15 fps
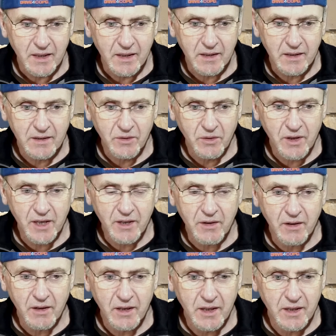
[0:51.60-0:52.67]
Euh, donc les
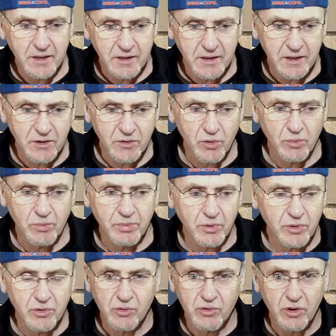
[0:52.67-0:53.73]
cols existent
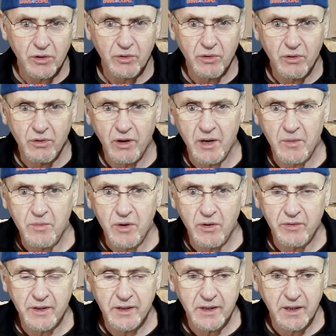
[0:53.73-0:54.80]
pour ce genre de col
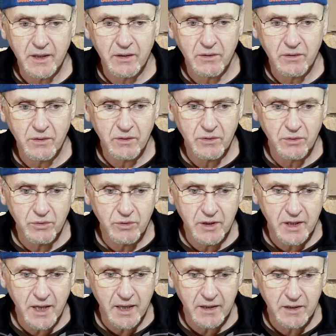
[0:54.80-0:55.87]
on va dire de
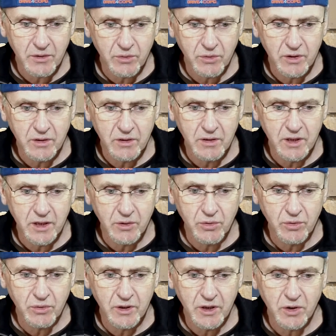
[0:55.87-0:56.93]
D1,
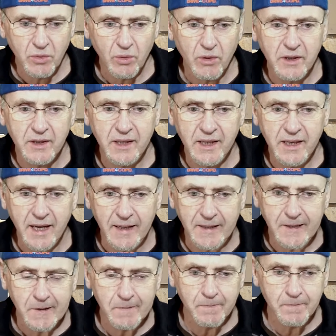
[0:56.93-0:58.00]
D2, D2, 3 D4.